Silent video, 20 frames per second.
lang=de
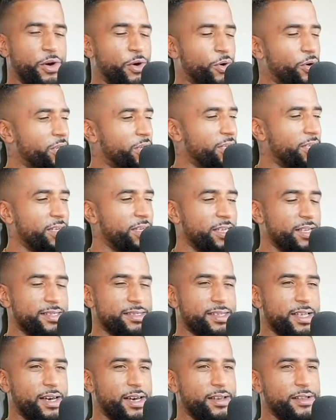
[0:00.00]
Auch hier
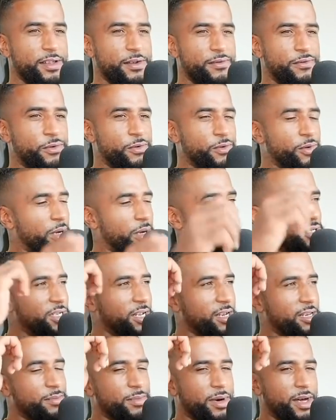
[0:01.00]
jetzt gerade in der Wohnung habe ich
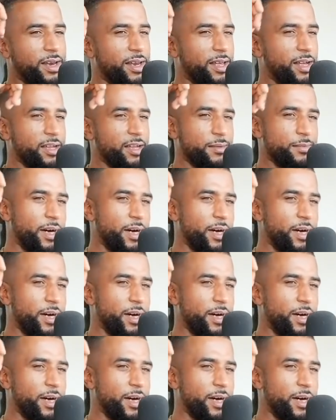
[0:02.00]
die Klimaanlage